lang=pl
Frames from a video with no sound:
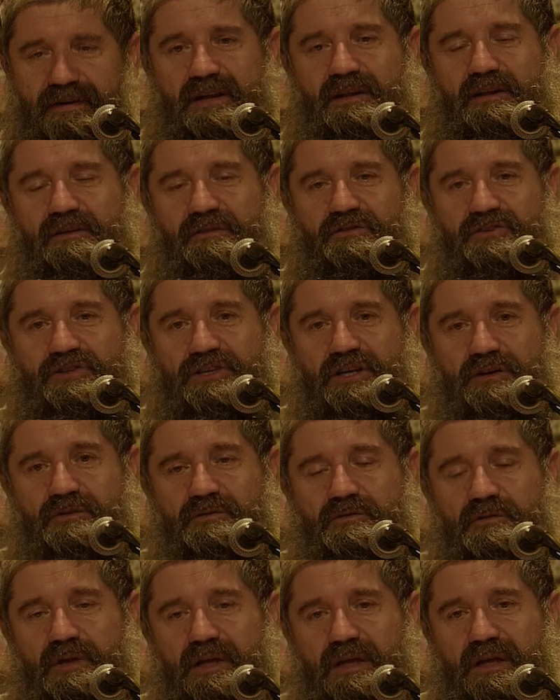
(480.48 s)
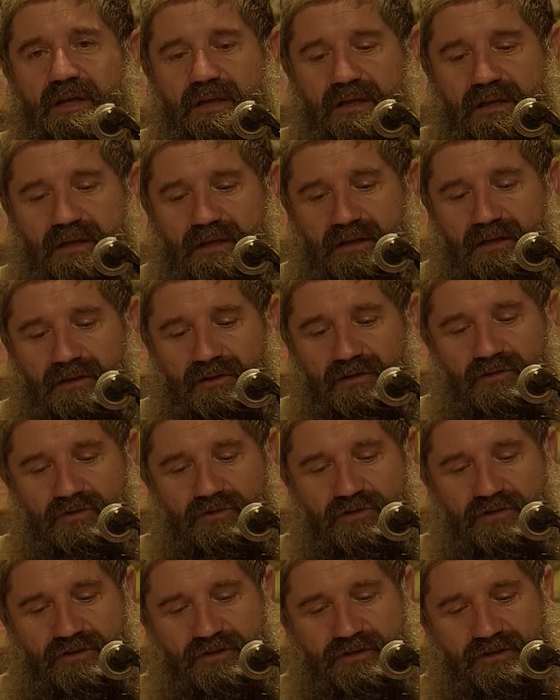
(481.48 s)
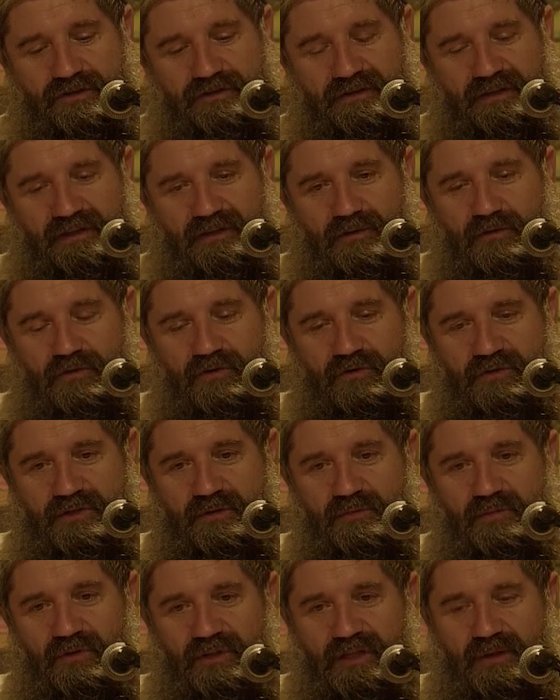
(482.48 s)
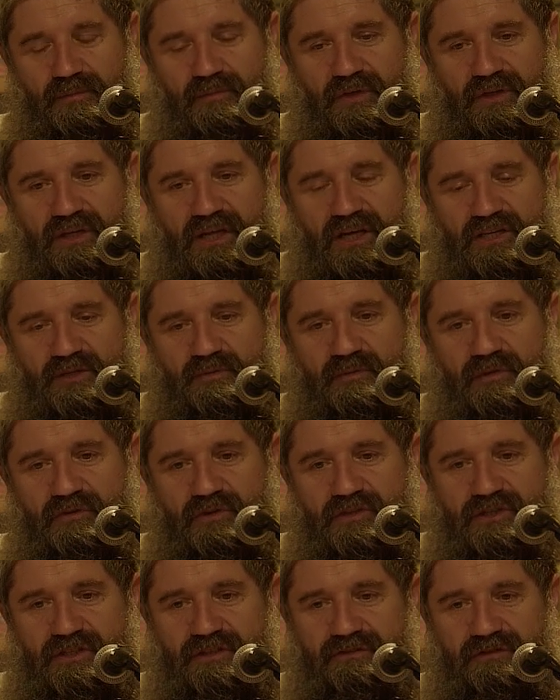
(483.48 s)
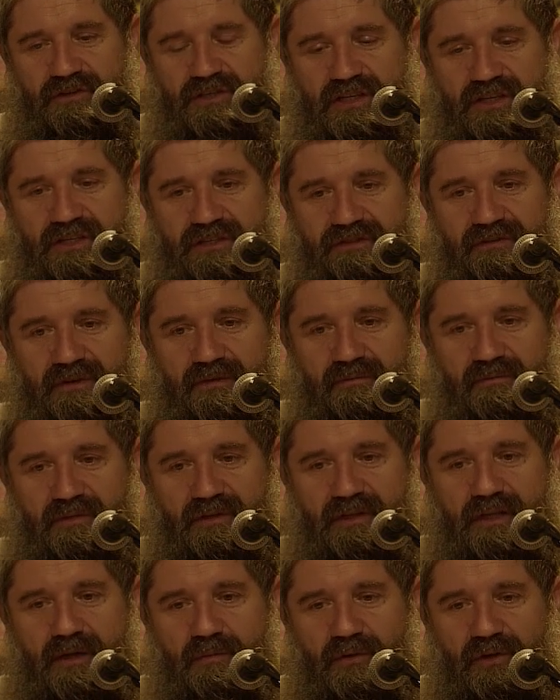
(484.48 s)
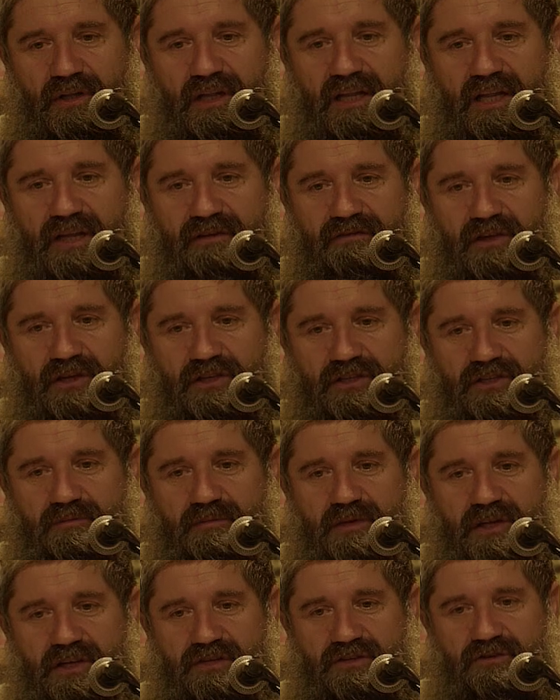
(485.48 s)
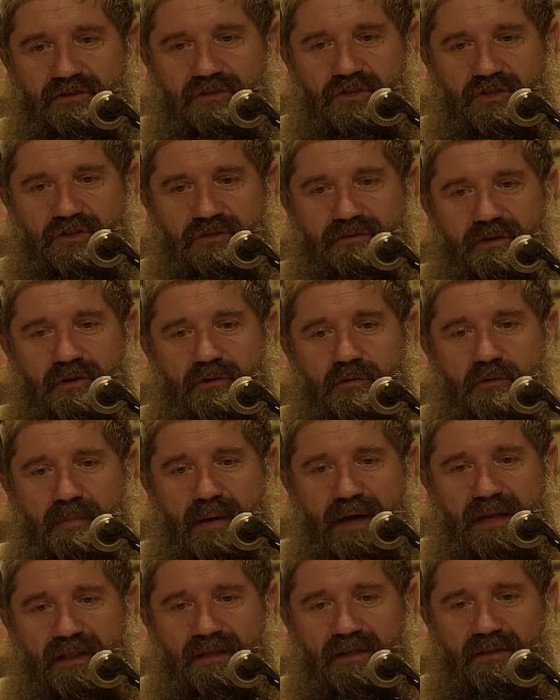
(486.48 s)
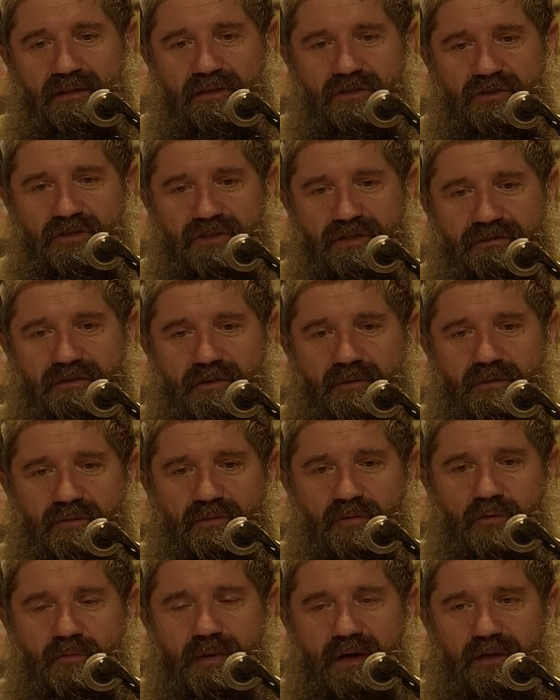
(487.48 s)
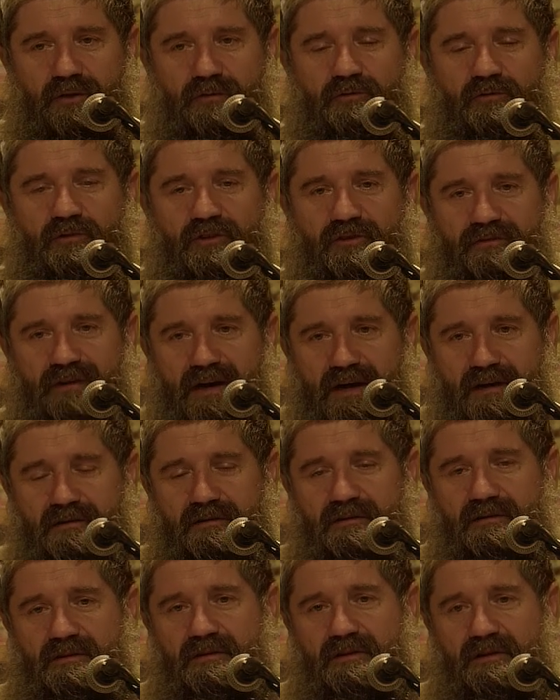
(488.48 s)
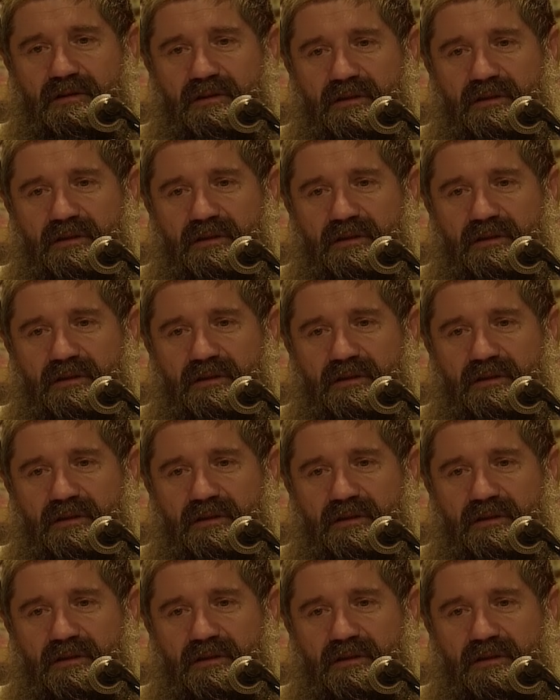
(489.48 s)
trwanie w grzechu. Tu już święty Augustyn bodajże mówi, że zwycięstwem demona największym nie jest to, że człowiek upadnie, tylko że w tym upadku trwa